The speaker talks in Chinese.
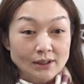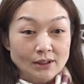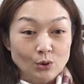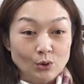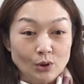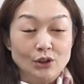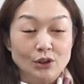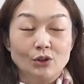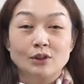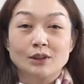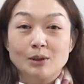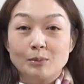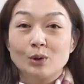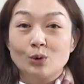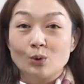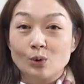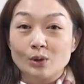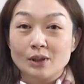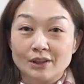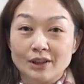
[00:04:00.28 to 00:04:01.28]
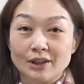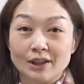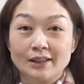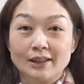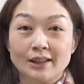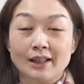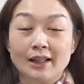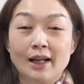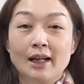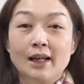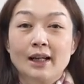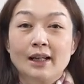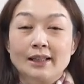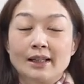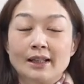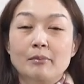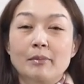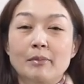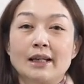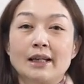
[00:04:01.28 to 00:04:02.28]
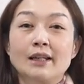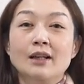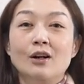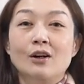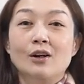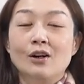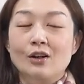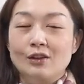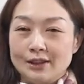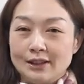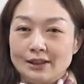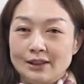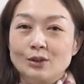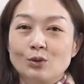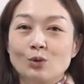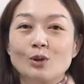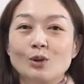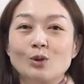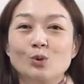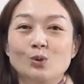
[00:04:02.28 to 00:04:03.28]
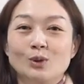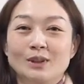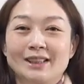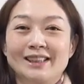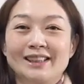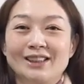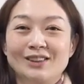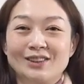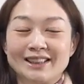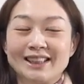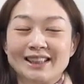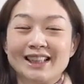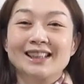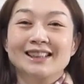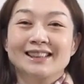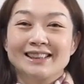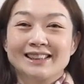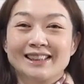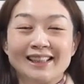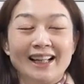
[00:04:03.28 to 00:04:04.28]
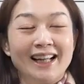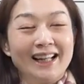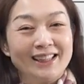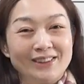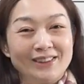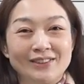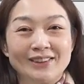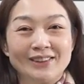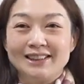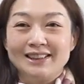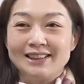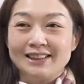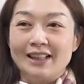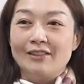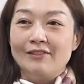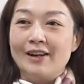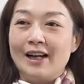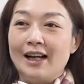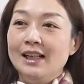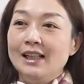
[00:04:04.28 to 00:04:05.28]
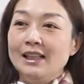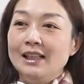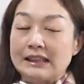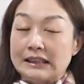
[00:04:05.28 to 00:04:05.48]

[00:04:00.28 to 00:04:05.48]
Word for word: 时追求这么多的人呢？也没有哈，只是我骨子里有这样子的态度跟想法。